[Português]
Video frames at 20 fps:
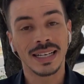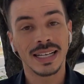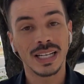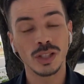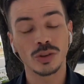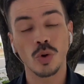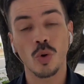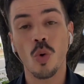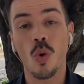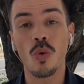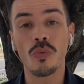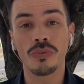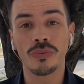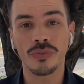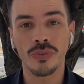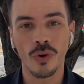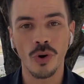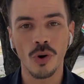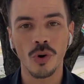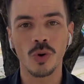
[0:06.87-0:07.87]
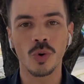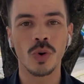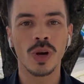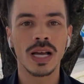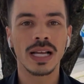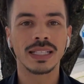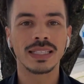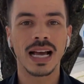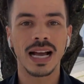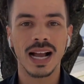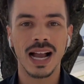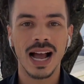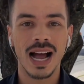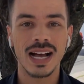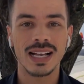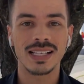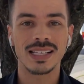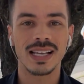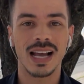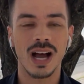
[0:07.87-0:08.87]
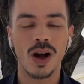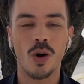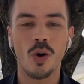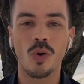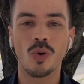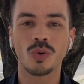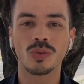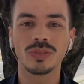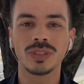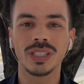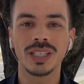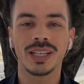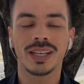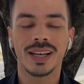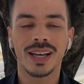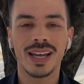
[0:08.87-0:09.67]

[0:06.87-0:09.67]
e tocou fogo na casa onde